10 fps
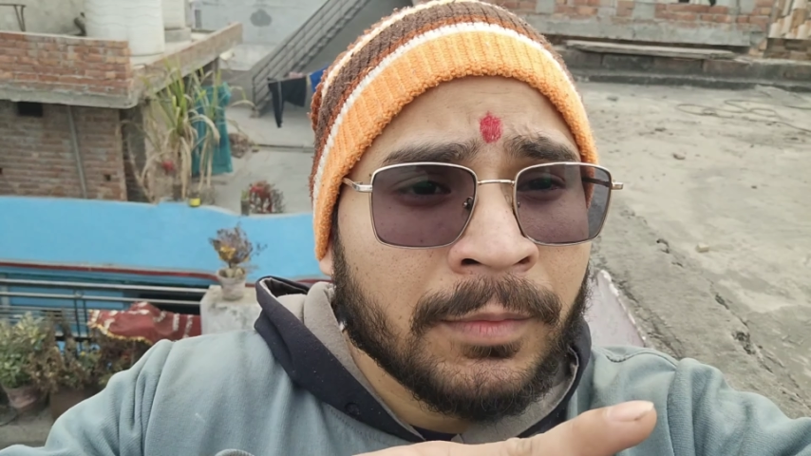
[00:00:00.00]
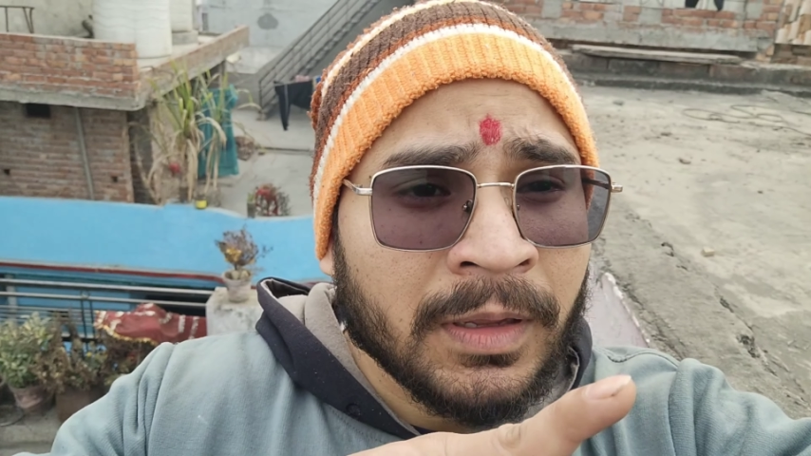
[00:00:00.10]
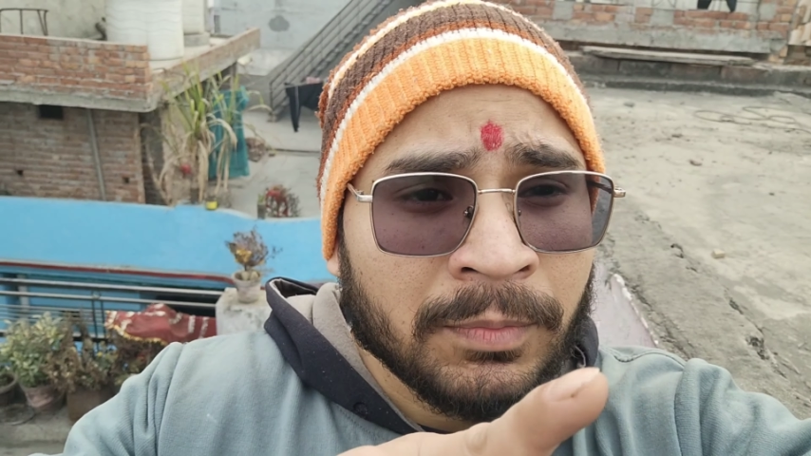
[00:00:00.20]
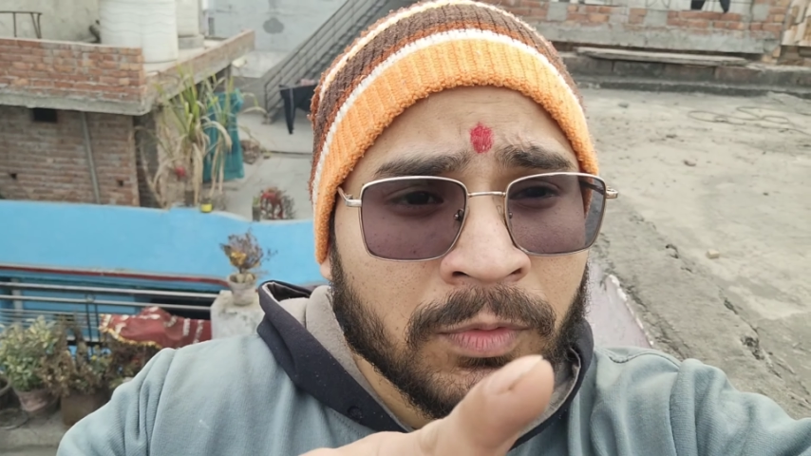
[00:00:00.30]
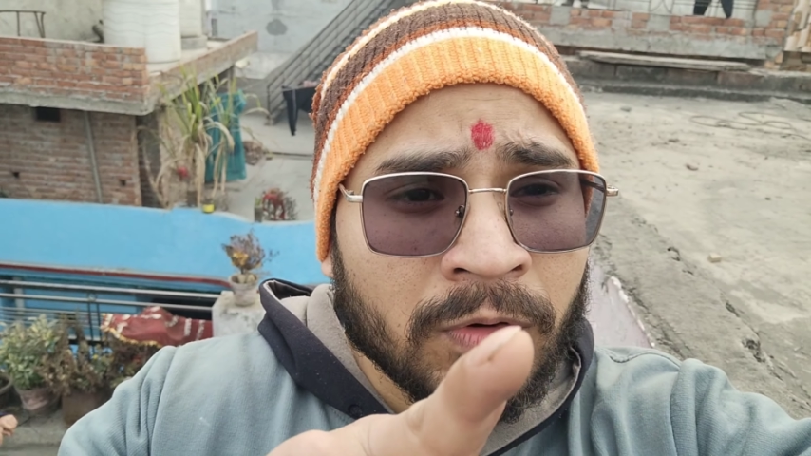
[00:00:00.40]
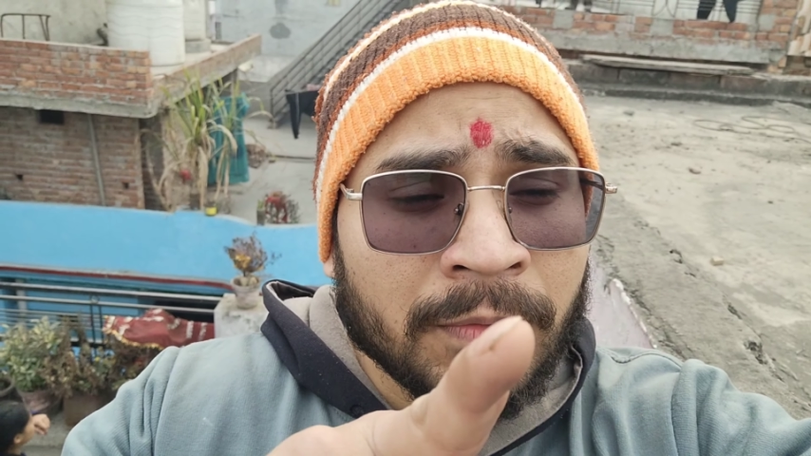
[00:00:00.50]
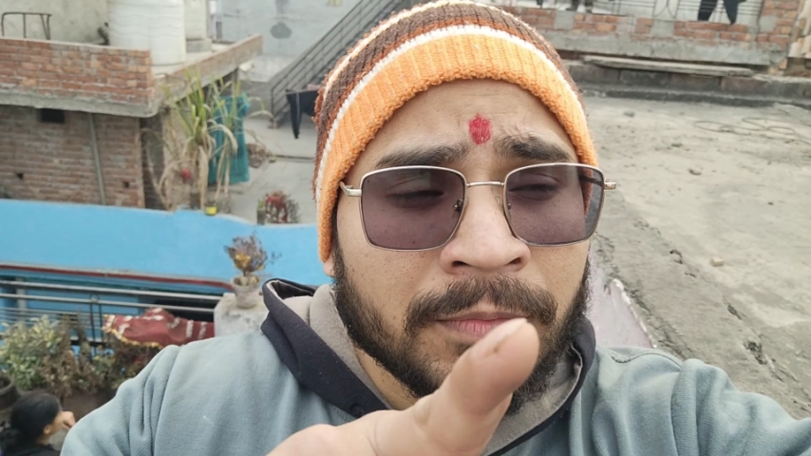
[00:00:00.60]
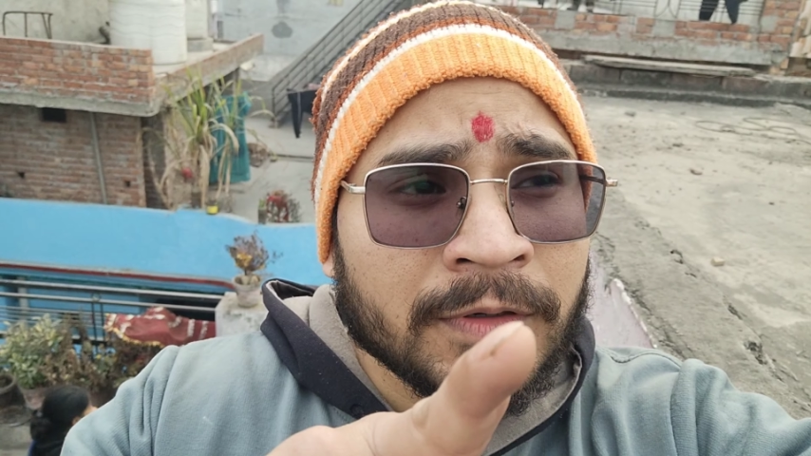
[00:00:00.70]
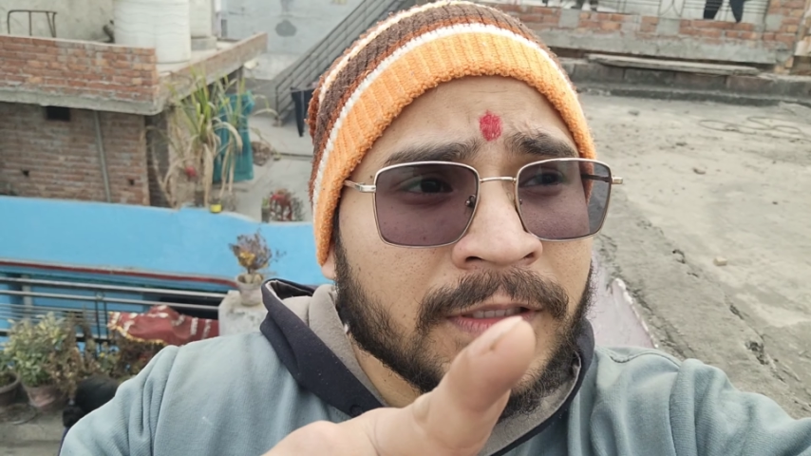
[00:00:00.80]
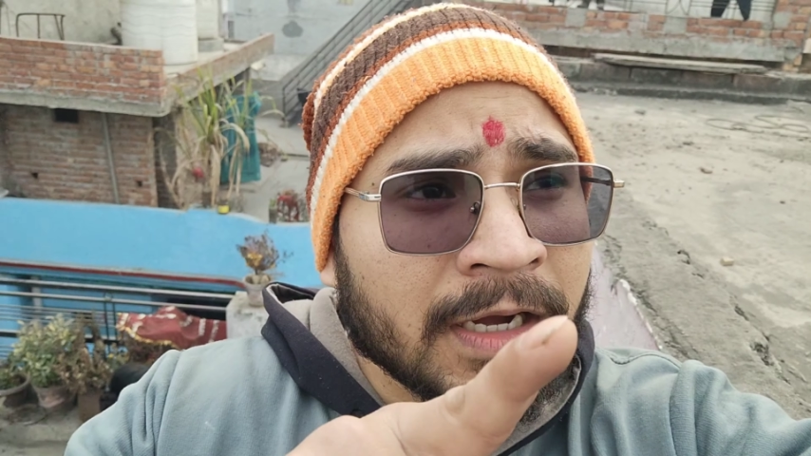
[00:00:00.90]
अभी आपको
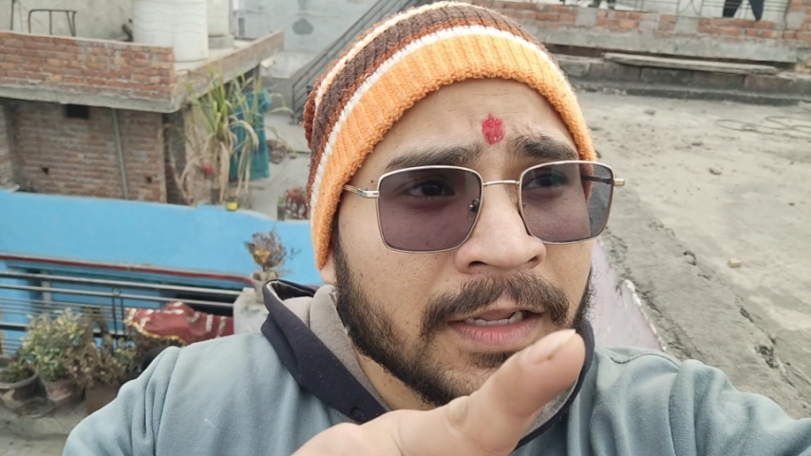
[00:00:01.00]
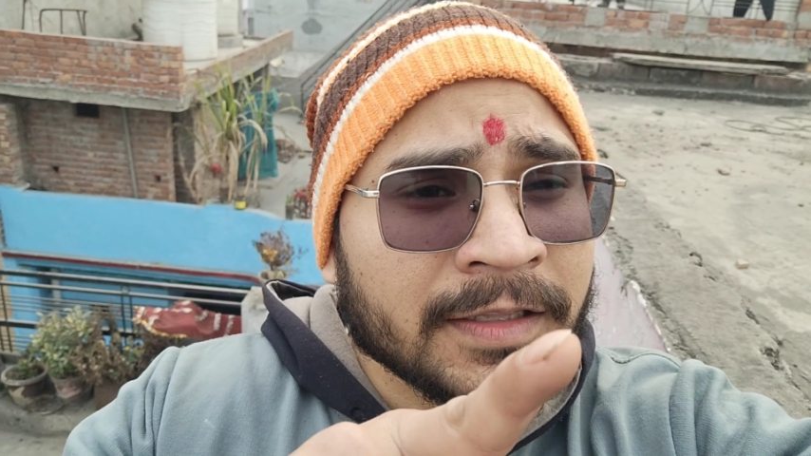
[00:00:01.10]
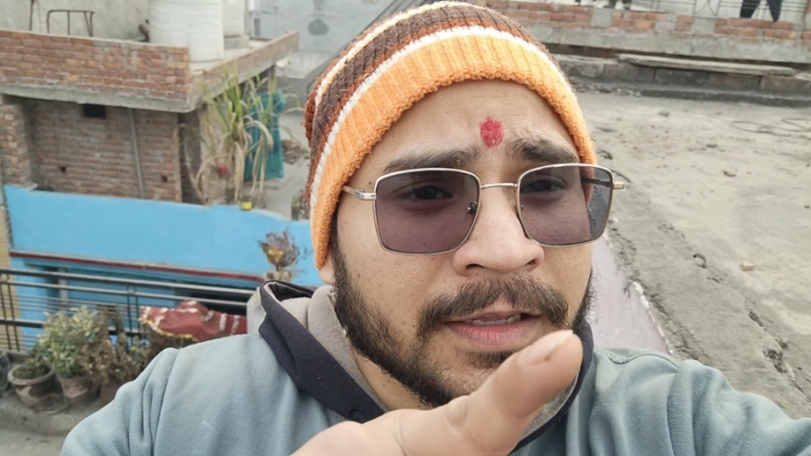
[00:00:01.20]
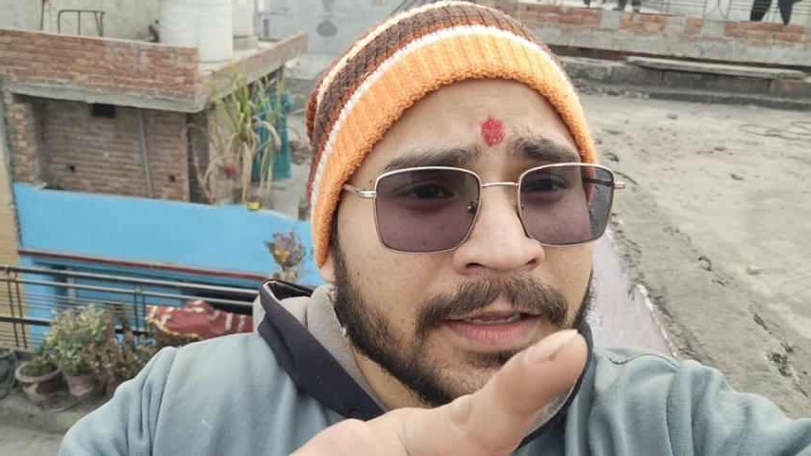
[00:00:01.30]
हम दिखाते